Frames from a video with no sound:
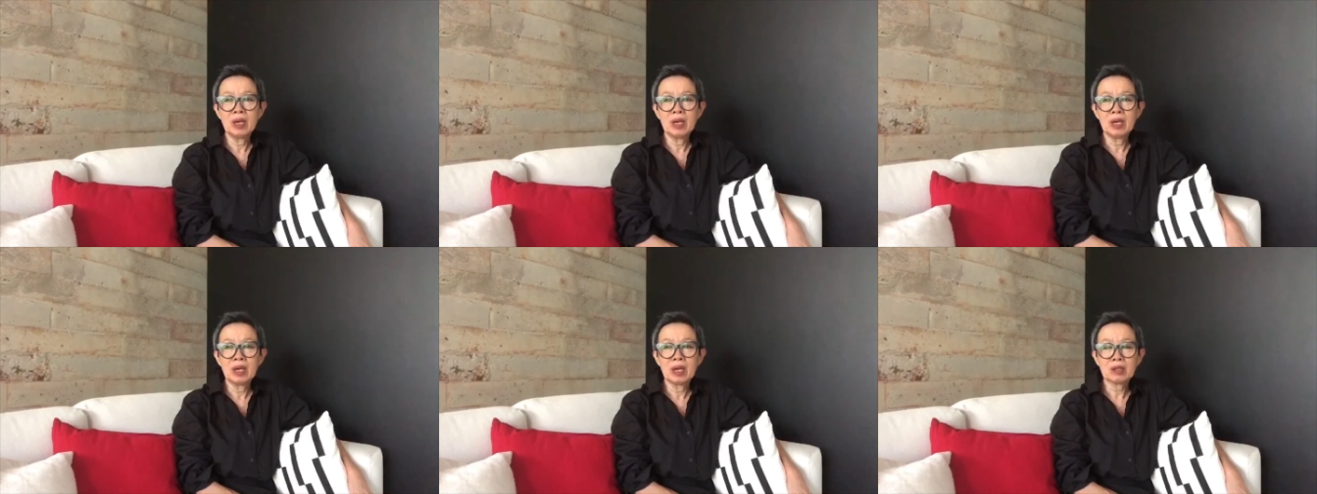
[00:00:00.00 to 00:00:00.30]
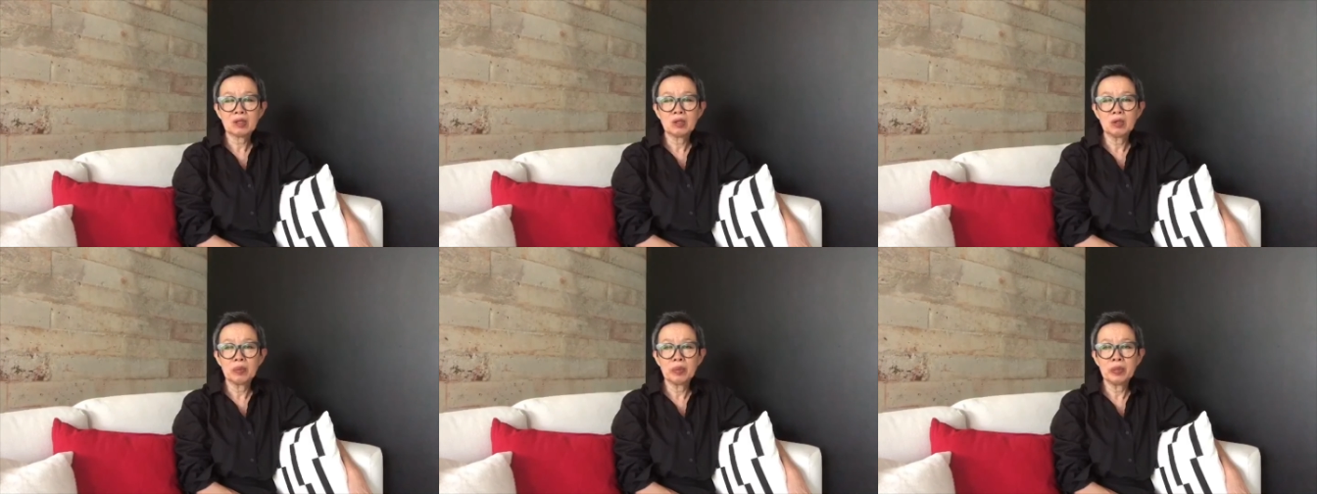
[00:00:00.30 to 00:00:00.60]
ลั
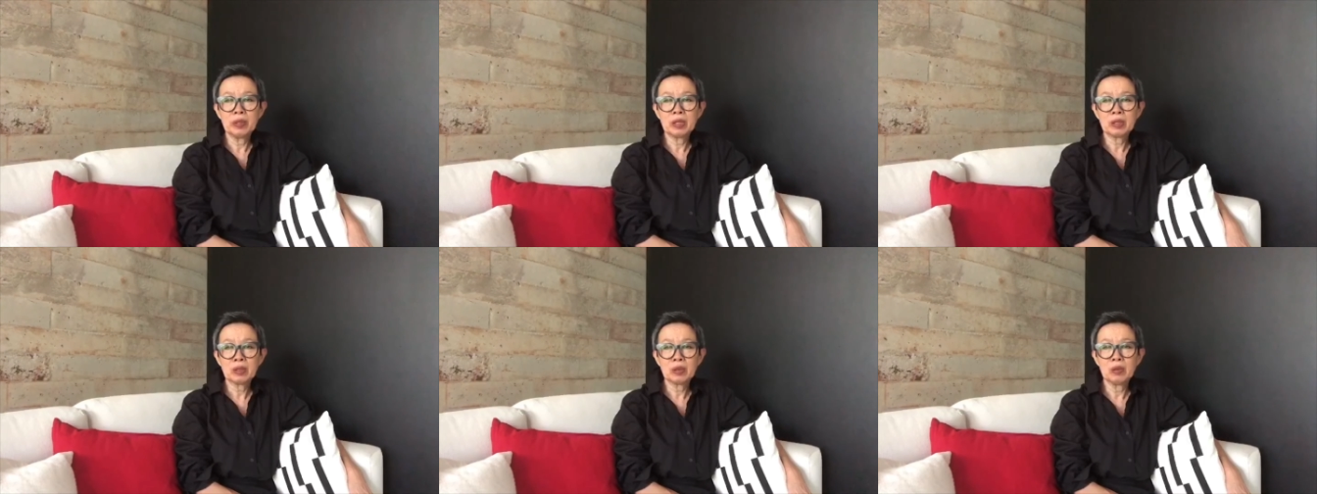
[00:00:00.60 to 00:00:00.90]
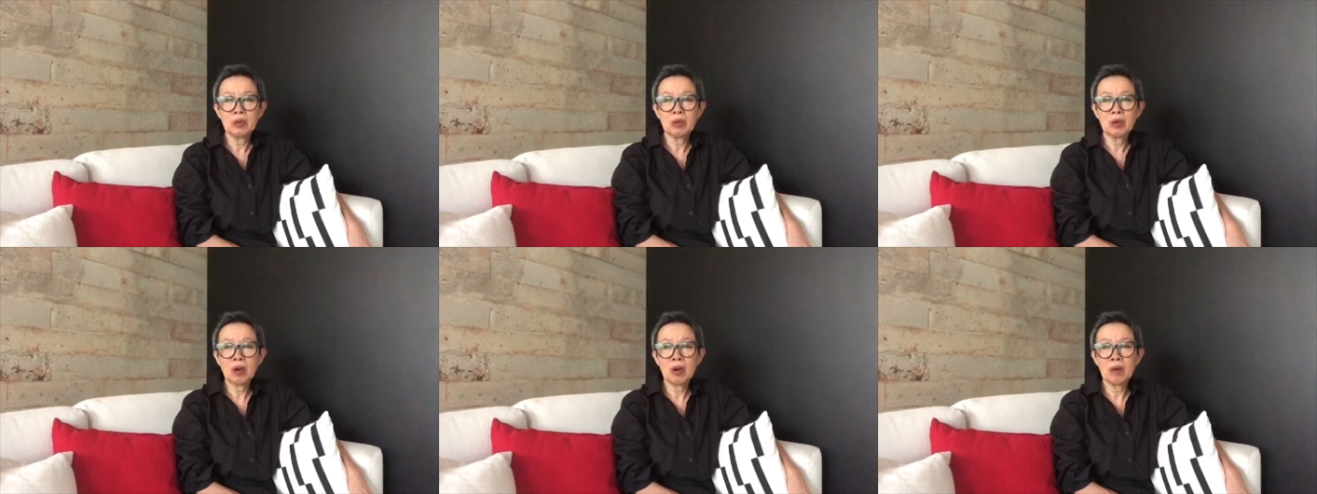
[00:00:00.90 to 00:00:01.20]
กสูตรปริญญาโท
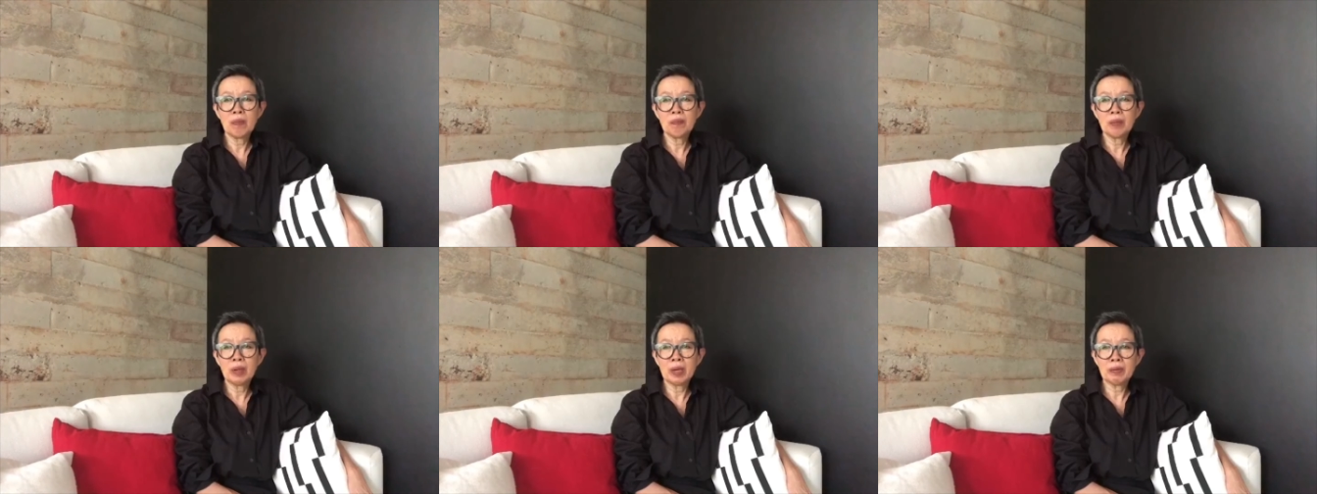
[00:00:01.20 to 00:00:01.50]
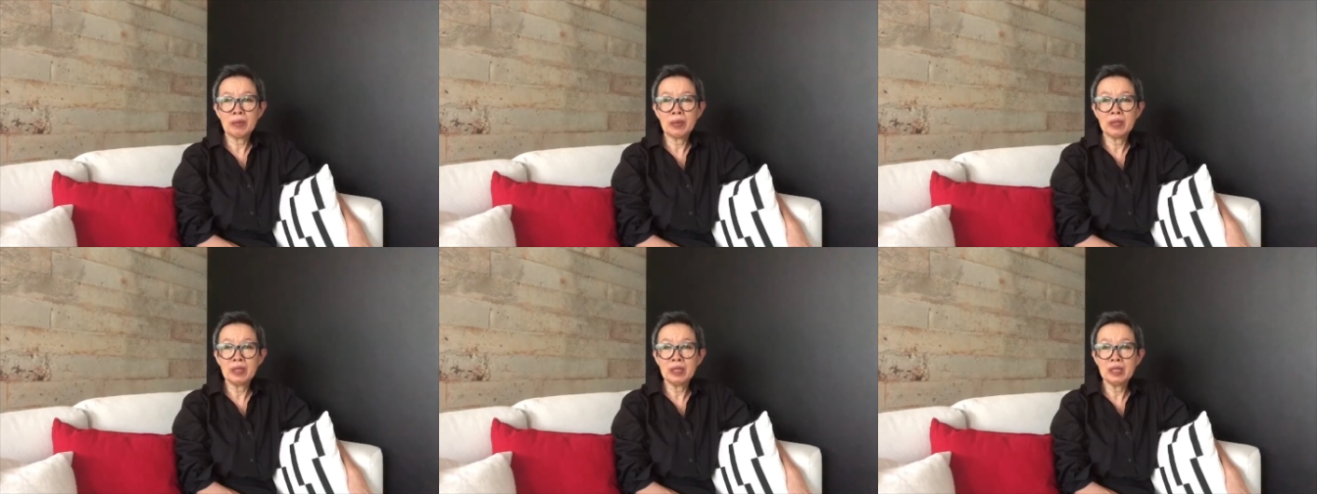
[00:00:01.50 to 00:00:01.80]
ก็เปิด
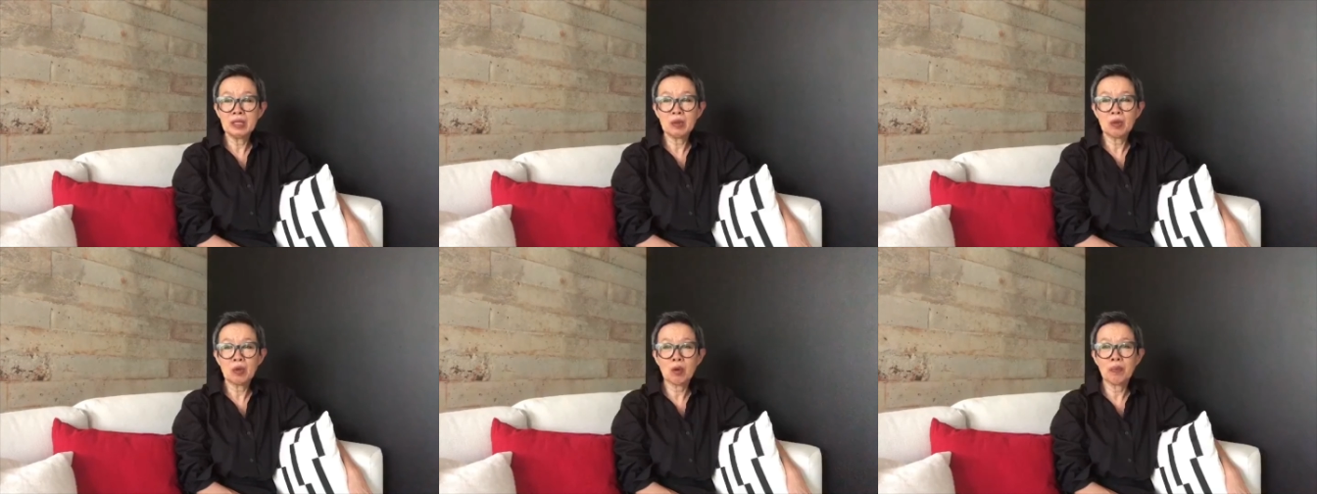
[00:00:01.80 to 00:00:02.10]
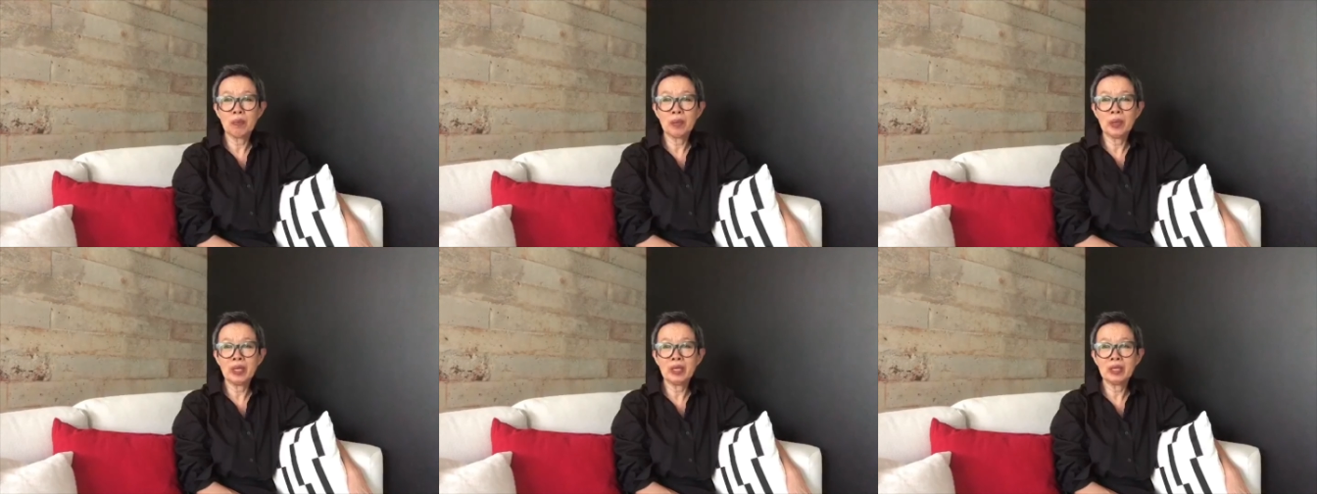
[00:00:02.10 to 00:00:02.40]
มา 20 กว่า
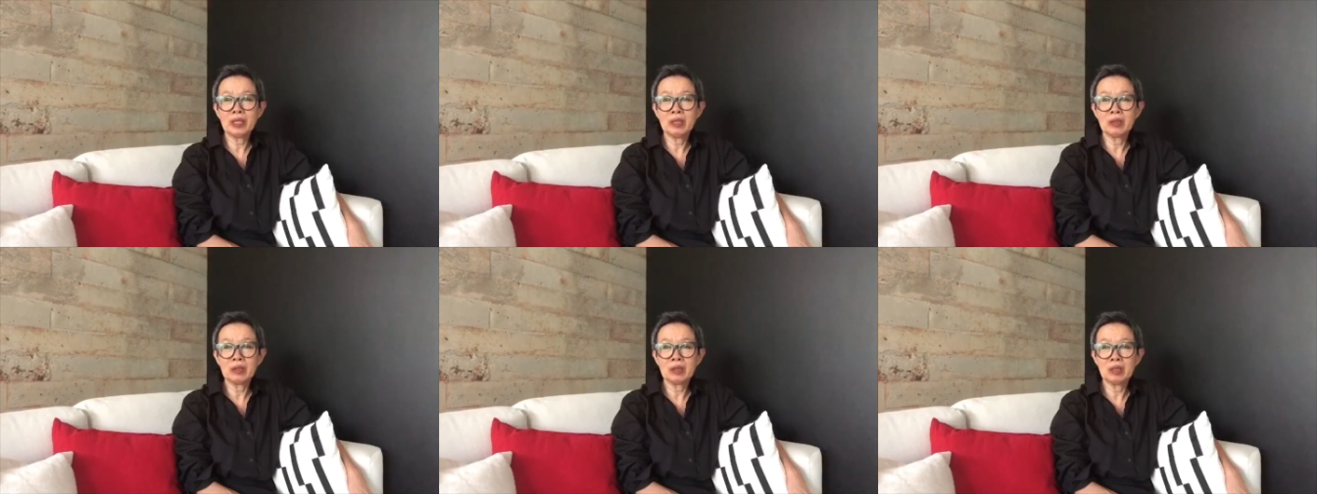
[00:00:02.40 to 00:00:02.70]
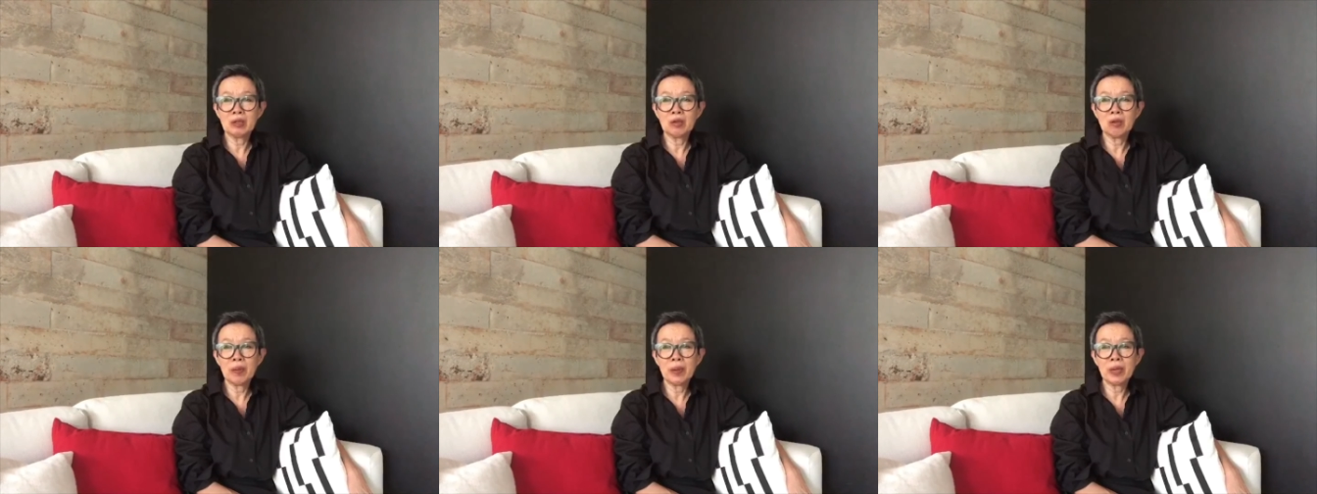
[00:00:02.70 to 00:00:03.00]
ปี
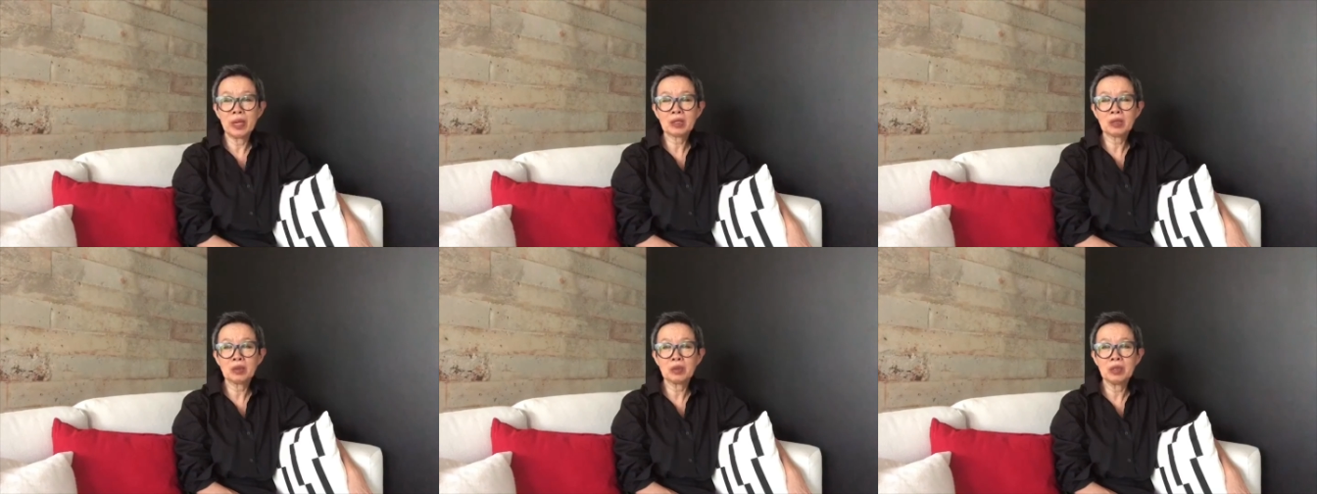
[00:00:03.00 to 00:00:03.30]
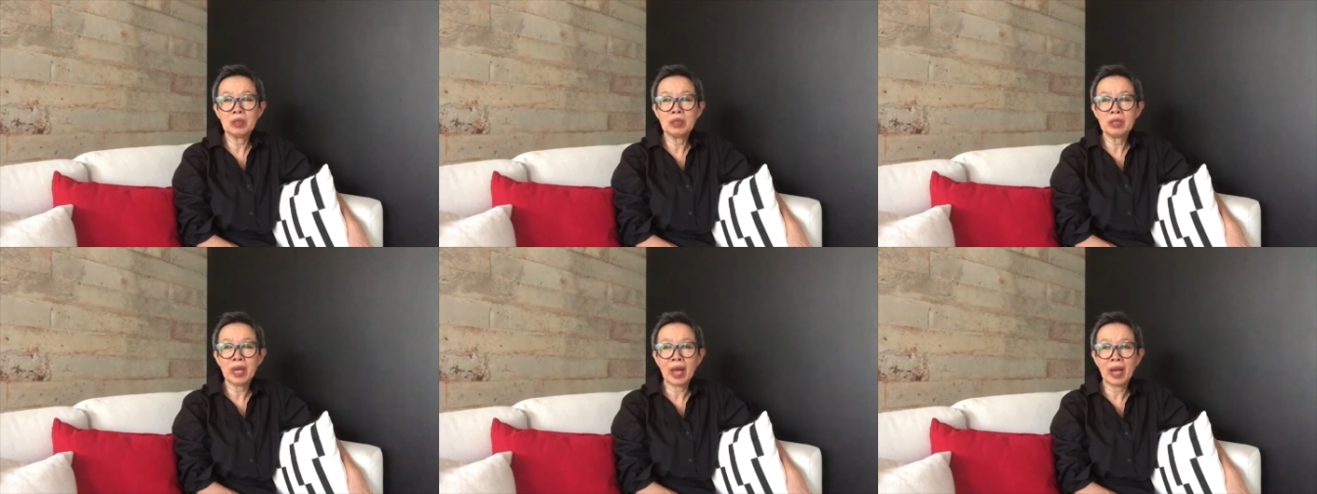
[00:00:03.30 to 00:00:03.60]
ถือว่าเป็นหลักสูตร
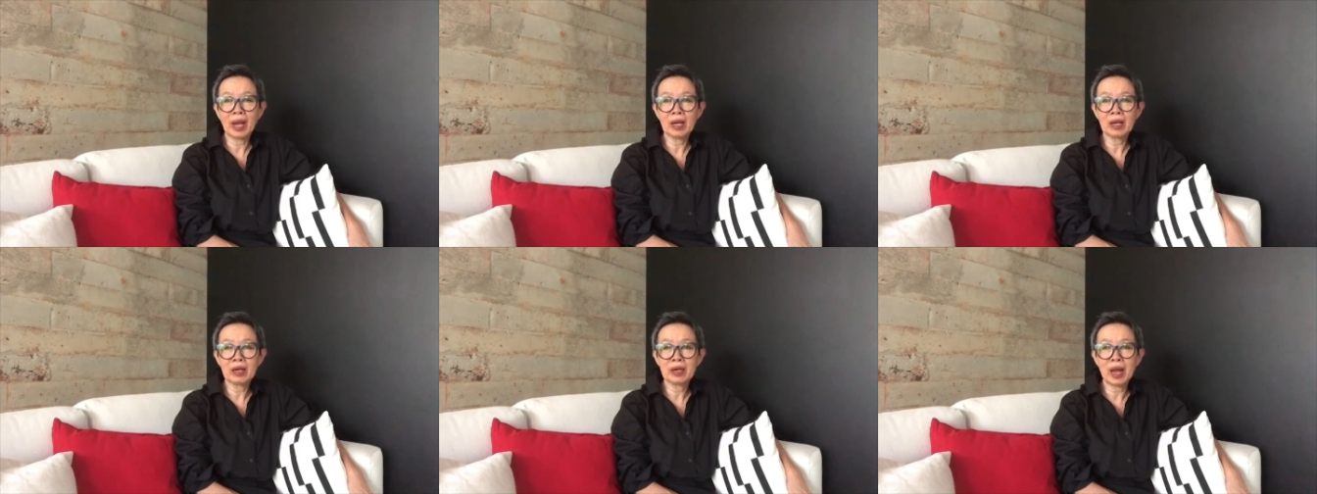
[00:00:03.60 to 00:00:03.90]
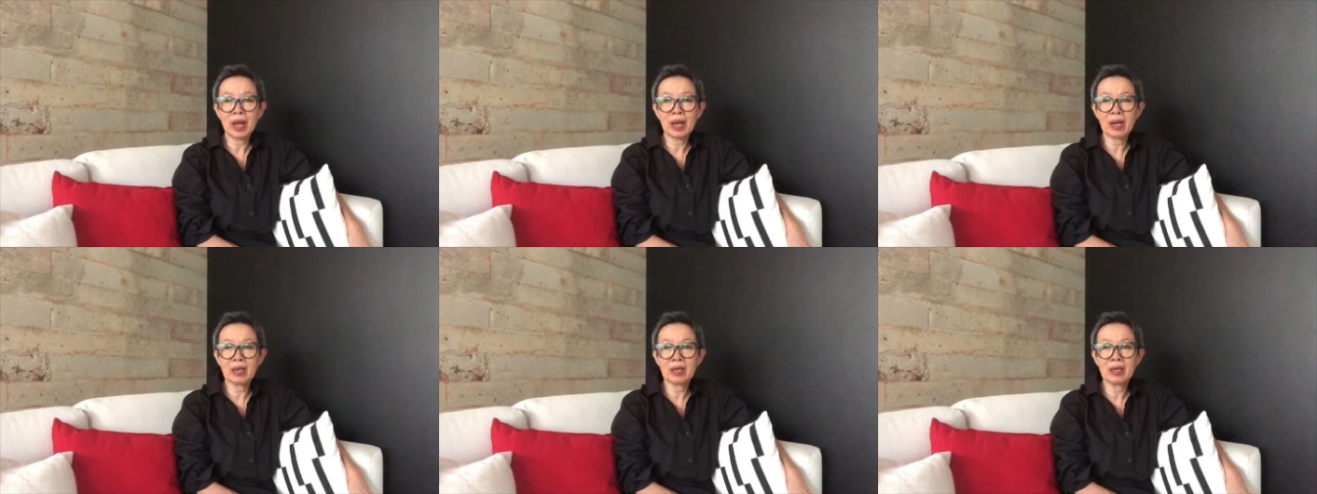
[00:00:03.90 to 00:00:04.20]
ที่แข็งแก
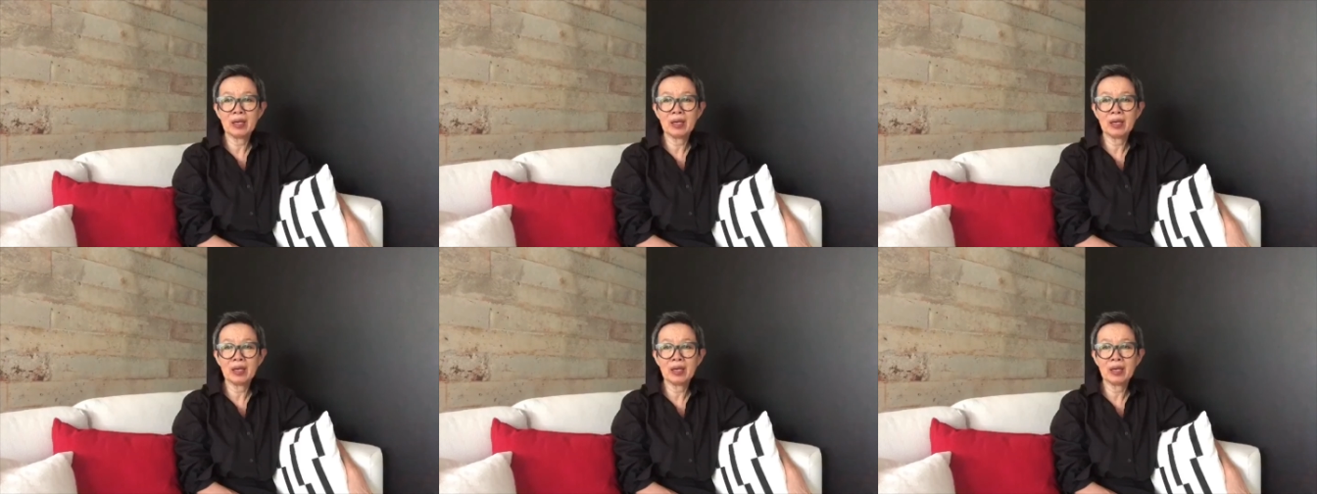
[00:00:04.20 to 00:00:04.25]
ร่ง